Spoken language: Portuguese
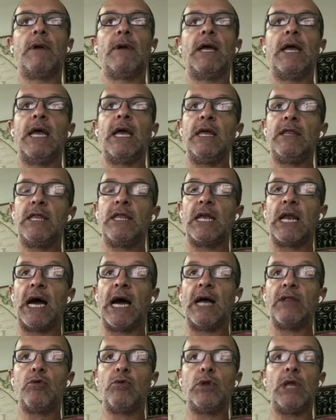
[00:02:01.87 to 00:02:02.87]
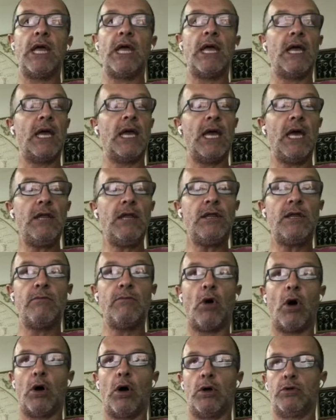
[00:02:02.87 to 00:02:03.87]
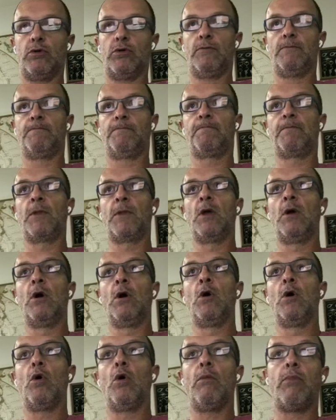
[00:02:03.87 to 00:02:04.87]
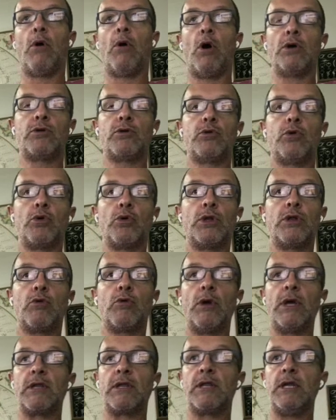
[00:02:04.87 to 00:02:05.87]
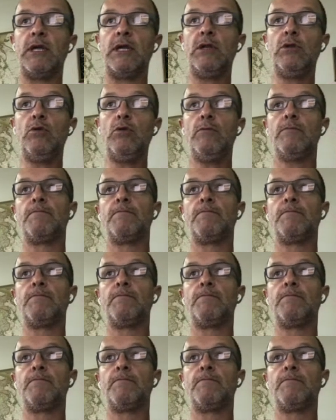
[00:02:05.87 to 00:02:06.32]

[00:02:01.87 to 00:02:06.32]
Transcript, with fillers: este lado de este bordo, o bordo do desconhecido,